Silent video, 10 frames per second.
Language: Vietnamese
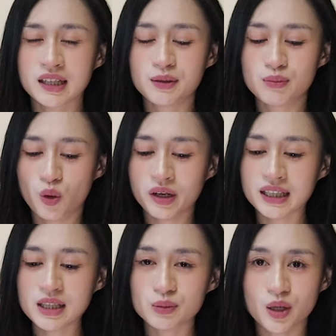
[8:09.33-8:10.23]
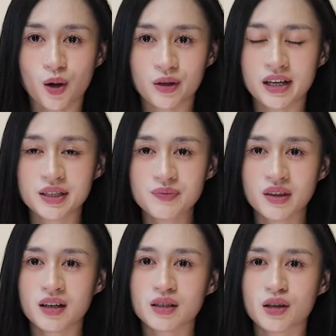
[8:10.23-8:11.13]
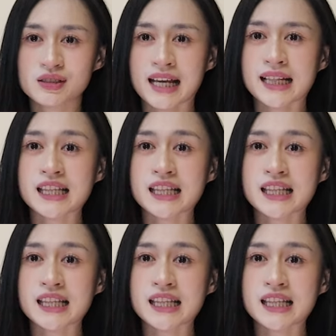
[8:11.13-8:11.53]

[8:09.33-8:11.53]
thì mỗi cái điều nhỏ đấy nó sẽ